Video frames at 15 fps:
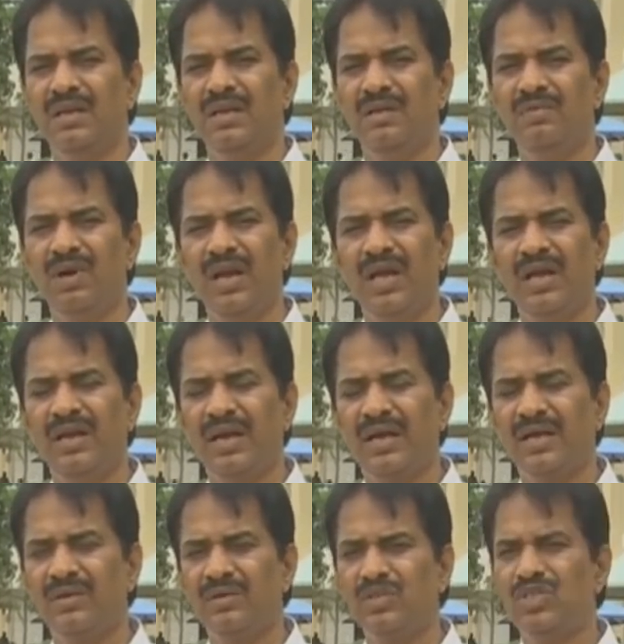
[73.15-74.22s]
ఇవాళ ఆయన
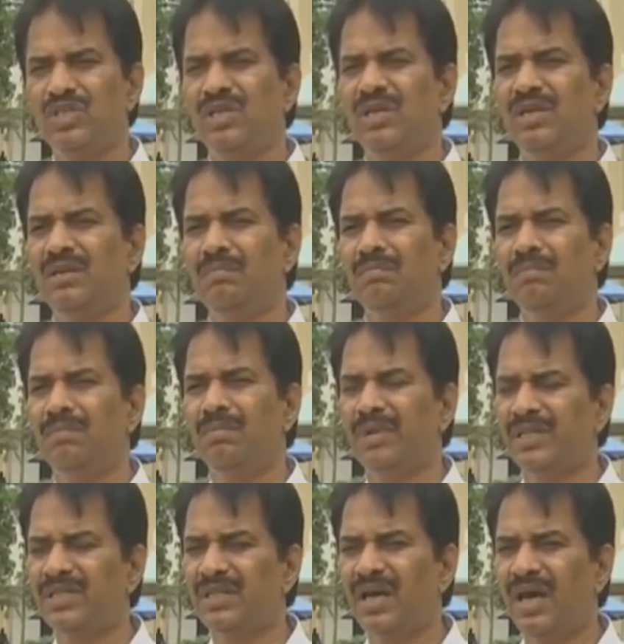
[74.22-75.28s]
అక్కడికి వచ్చి
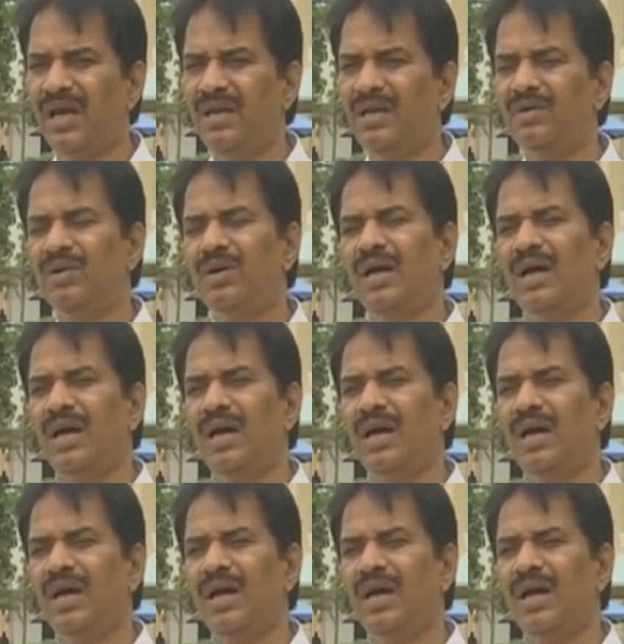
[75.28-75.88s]
ప్రతిదాన్ని కూడా